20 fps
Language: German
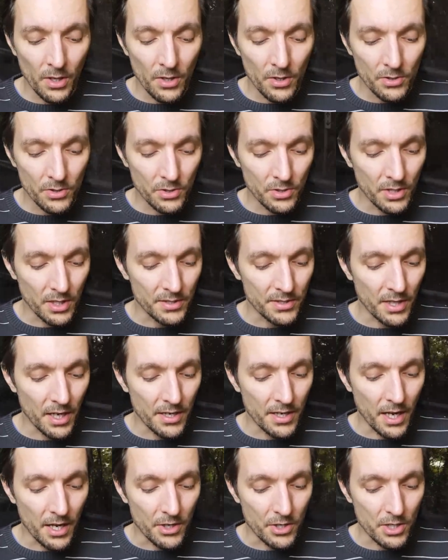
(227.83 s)
sodass
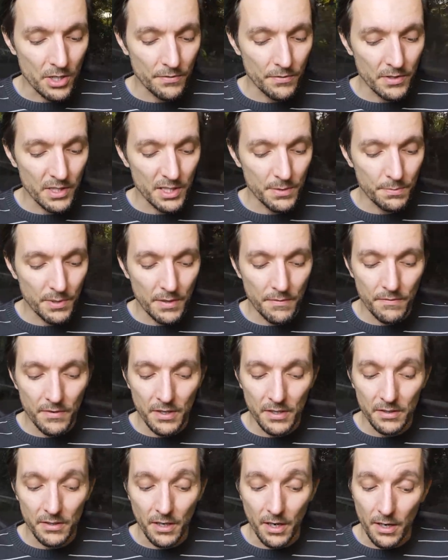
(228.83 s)
einer Anschaffung des
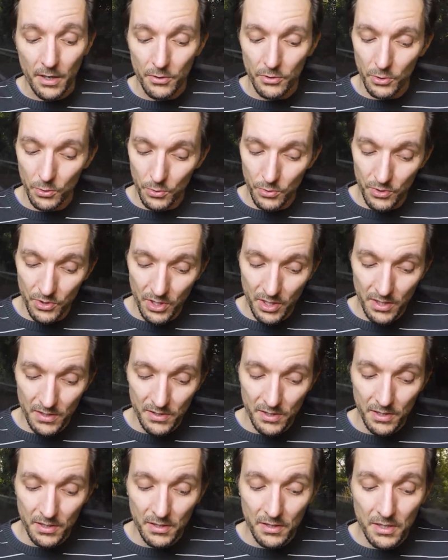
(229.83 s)
BMW i3 aus unserer
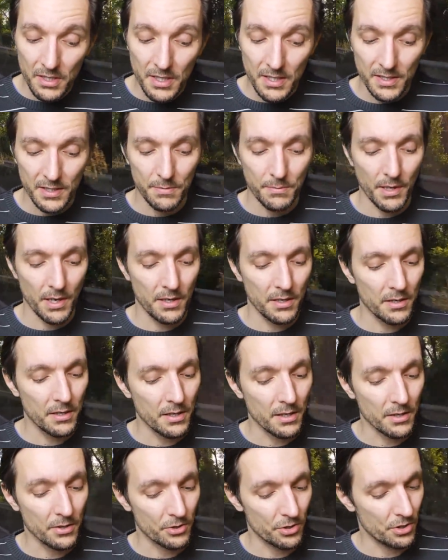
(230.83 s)
Sicht nichts mehr
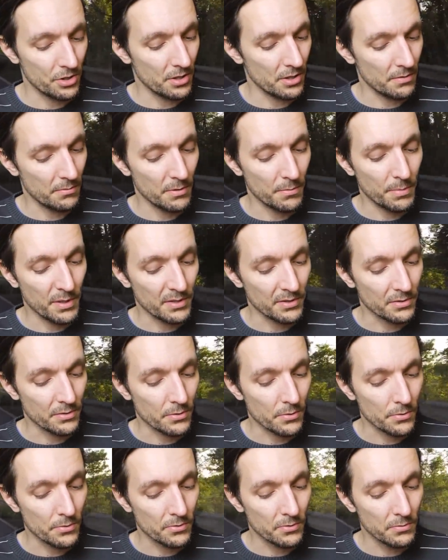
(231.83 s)
entgegensteht. Mit besten
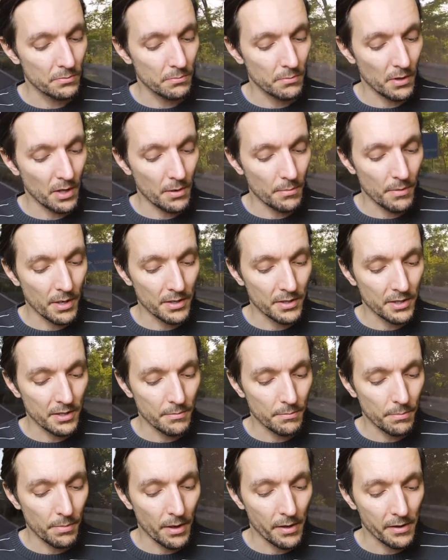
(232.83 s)
Grüßen,
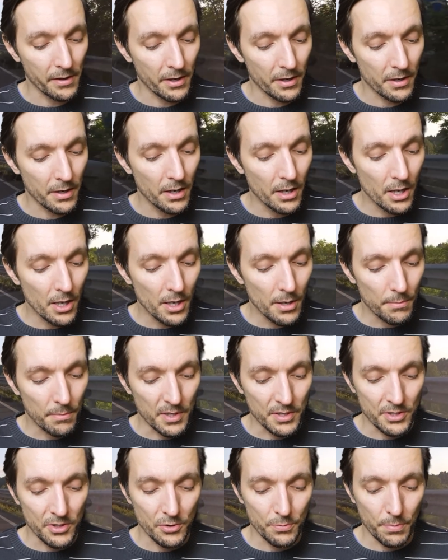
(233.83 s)
Martin Palgen,
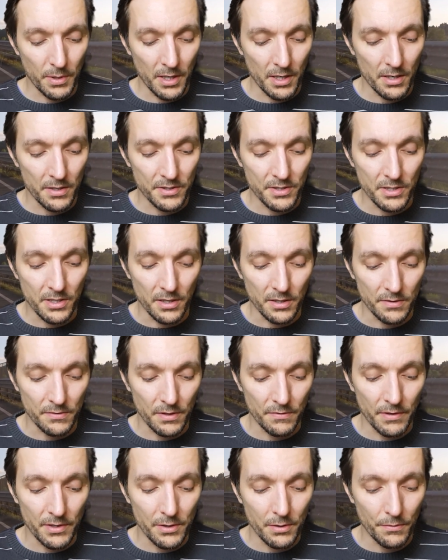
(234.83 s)
Pressesprecher der
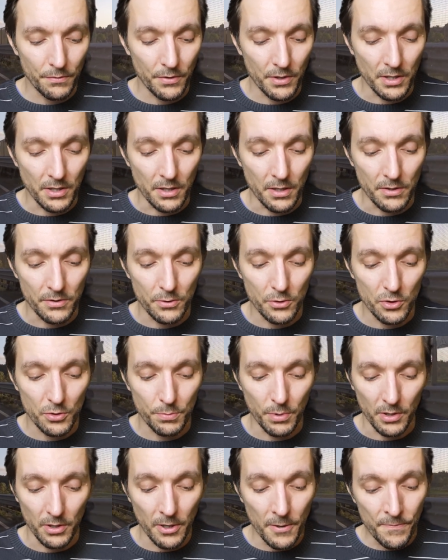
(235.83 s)
Senatsverwaltung für Inneres und
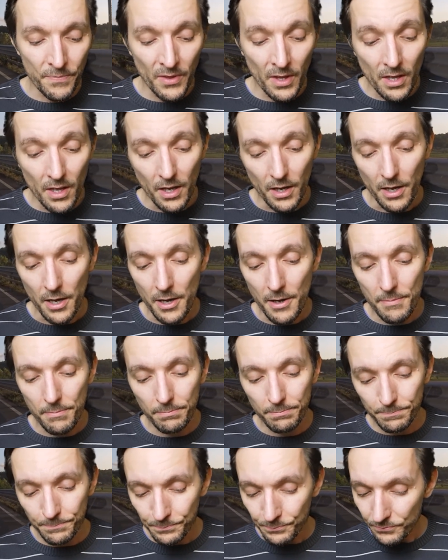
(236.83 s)
Sport.
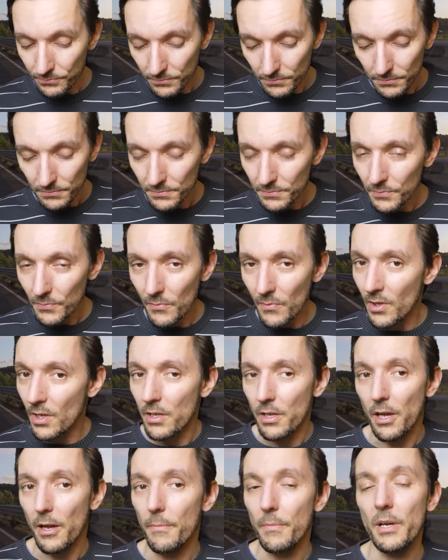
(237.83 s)
Ähm,
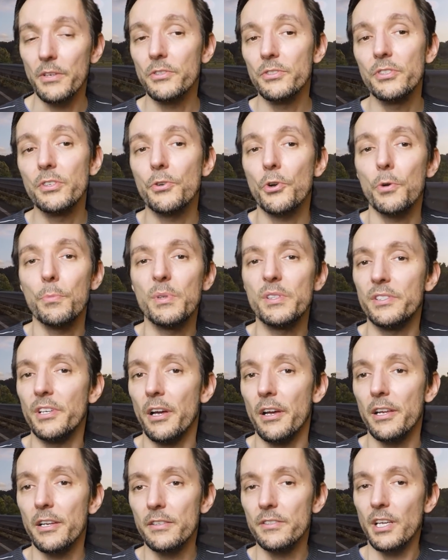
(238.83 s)
ja, also sie räumen es
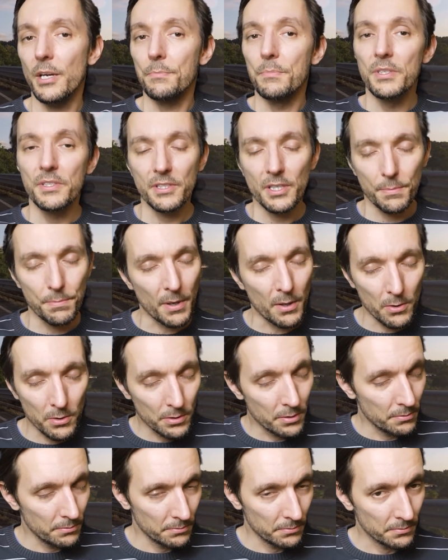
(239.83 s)
ein, sie haben
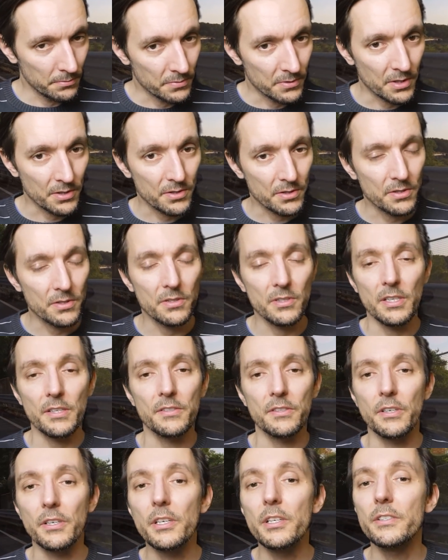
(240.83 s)
missgebaut, das
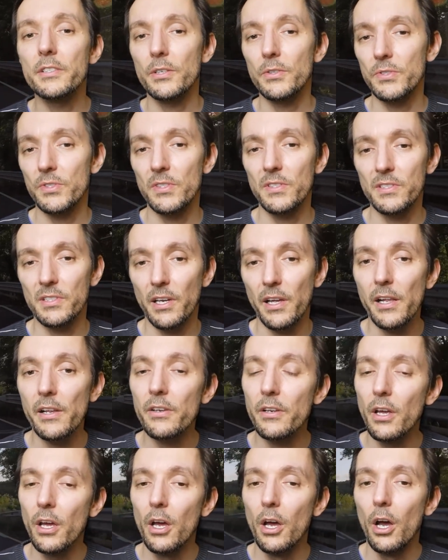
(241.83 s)
lese ich jetzt aus den
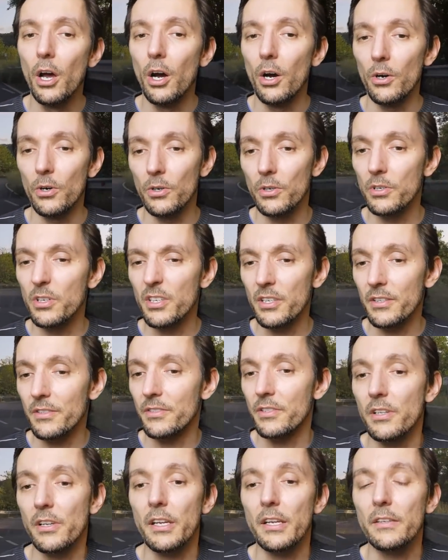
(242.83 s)
Zeilen, und äh,
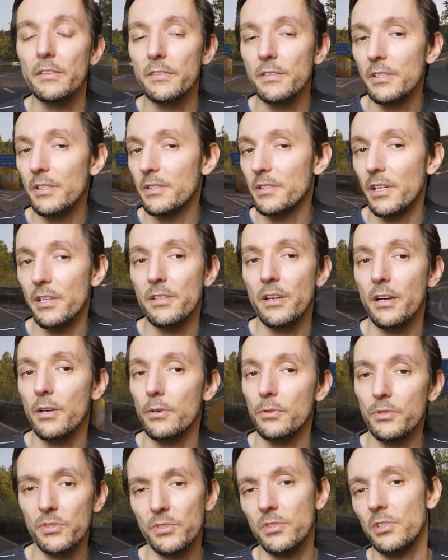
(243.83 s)
reden sich jetzt halt
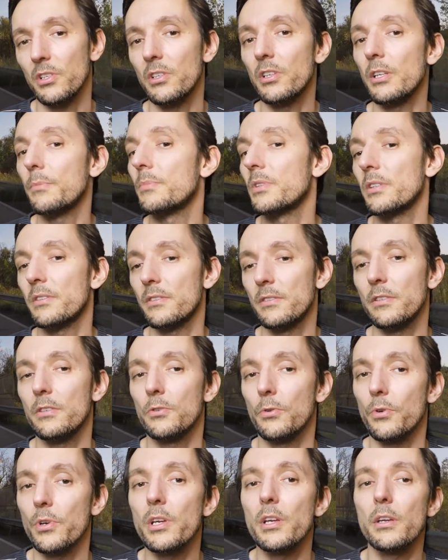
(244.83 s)
raus, indem sie jetzt die
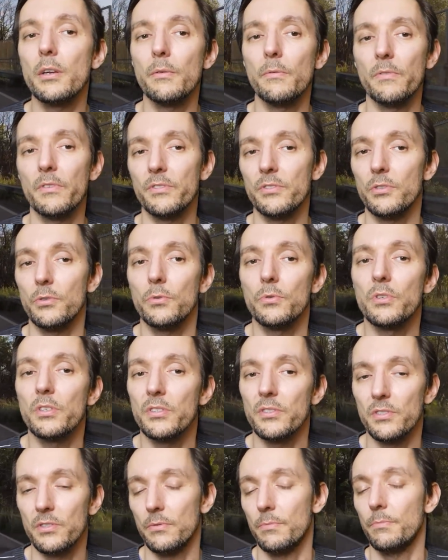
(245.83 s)
neue Version
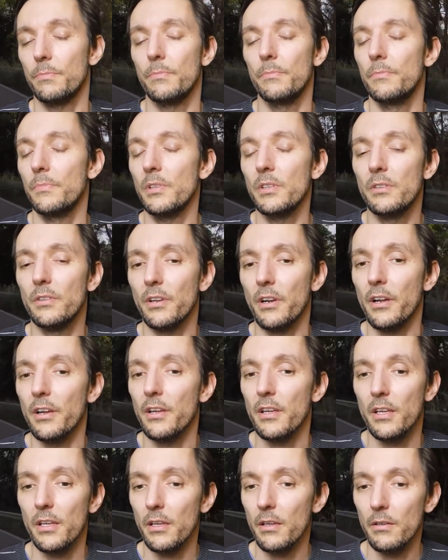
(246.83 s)
des i3
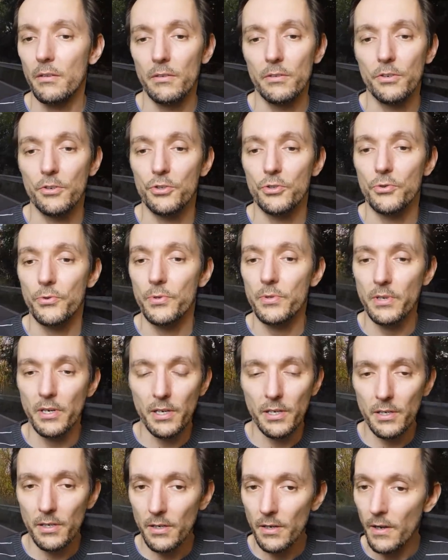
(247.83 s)
äh,
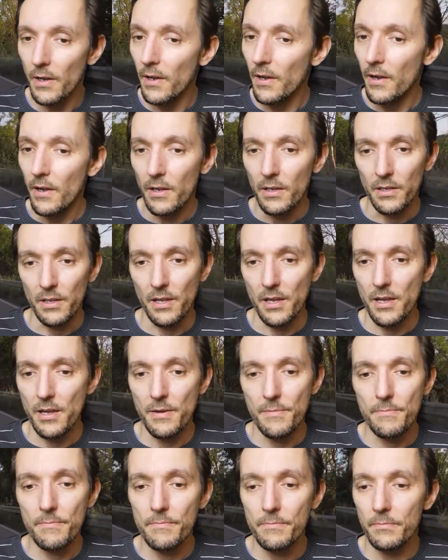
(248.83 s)
schönreden.
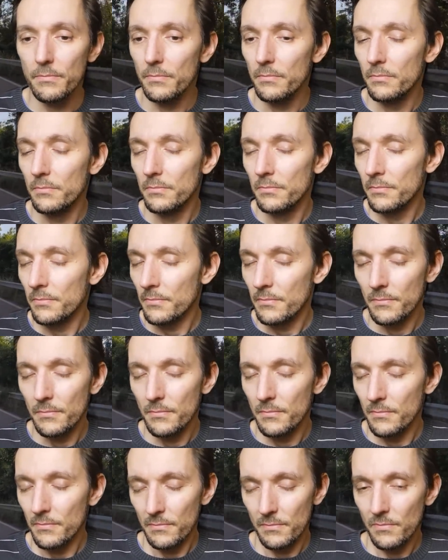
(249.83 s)
Ähm,
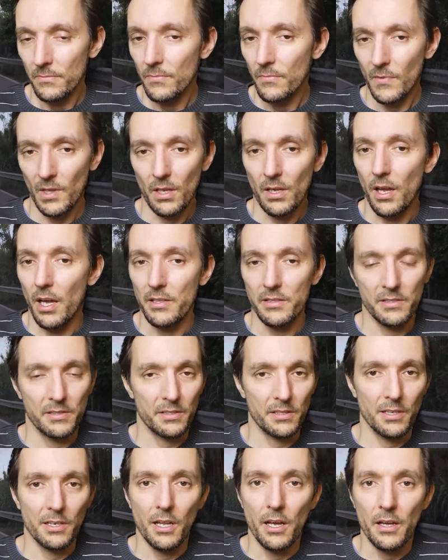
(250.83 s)
ganz
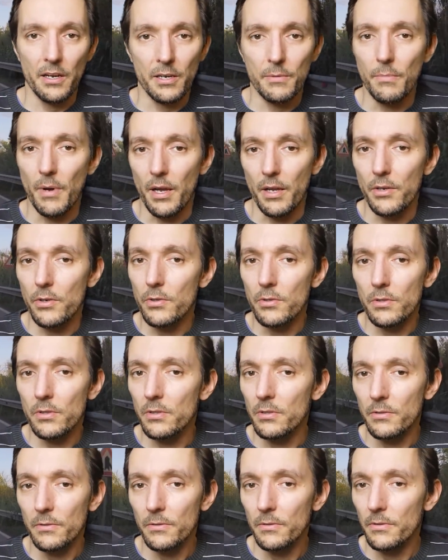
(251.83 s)
klare Meinung,
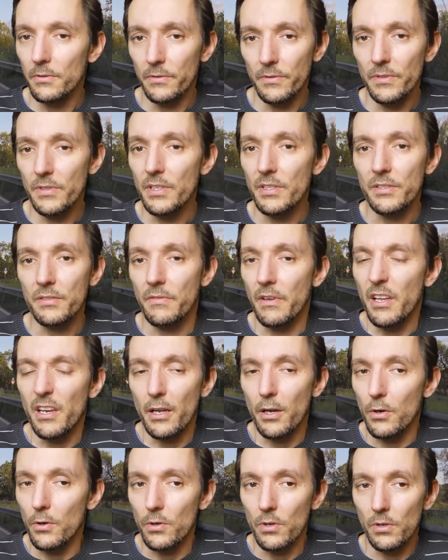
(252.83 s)
das
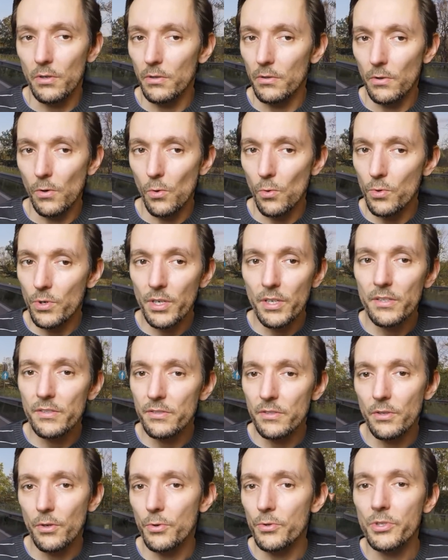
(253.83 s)
wäre auch ohne
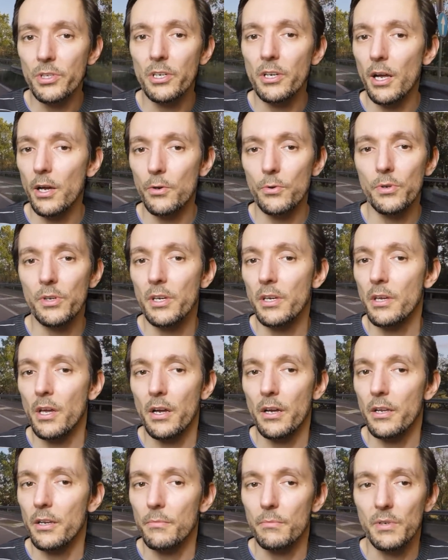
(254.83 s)
diesen größeren Akku
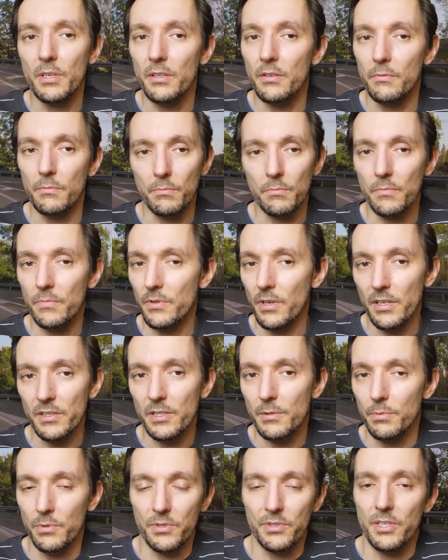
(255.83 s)
gegangen mit den
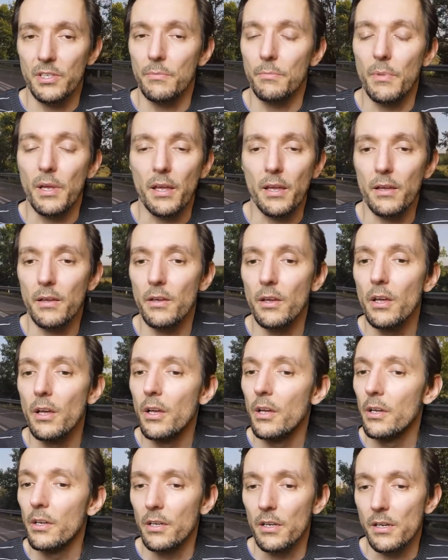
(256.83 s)
30% mehr.
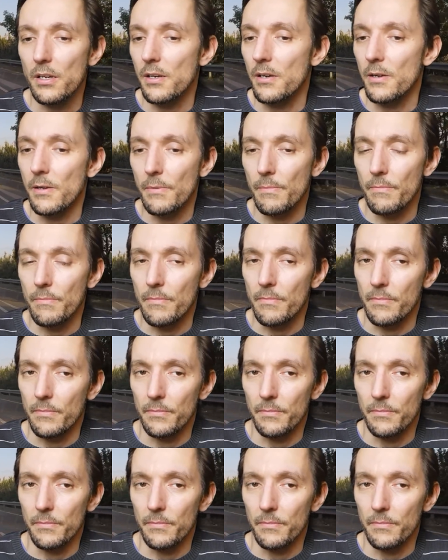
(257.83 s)
Ähm,